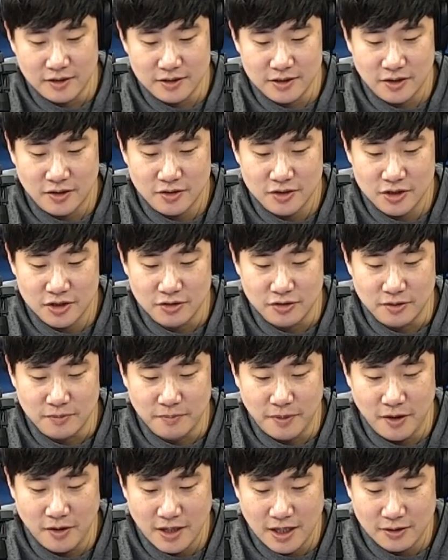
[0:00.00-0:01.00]
청취율
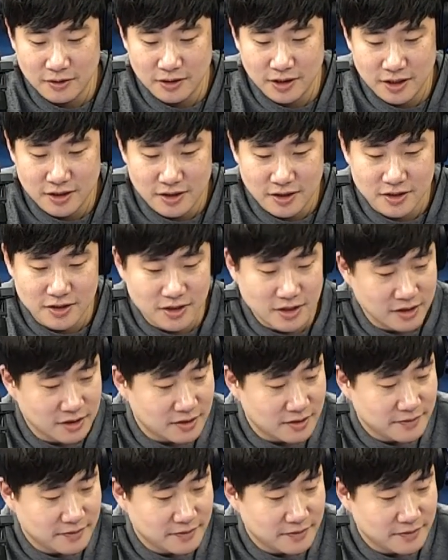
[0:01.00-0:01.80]
펑하고 터졌죠?